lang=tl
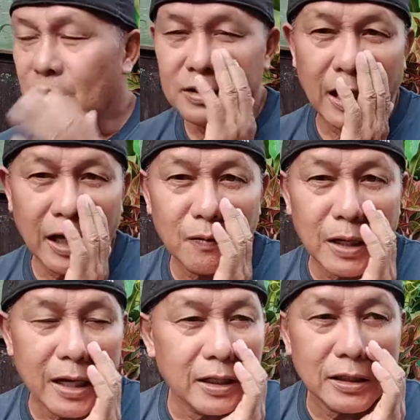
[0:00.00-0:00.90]
sa akin, wala
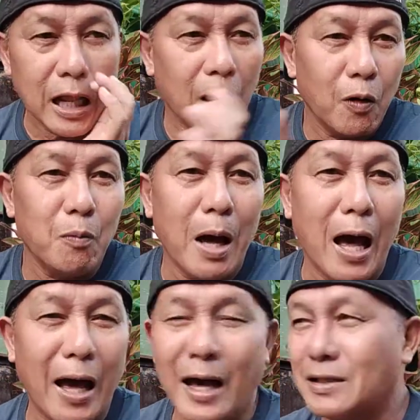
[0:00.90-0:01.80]
na, hindi ako
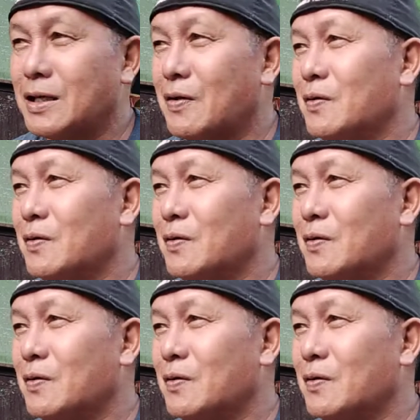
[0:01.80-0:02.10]
maaasa.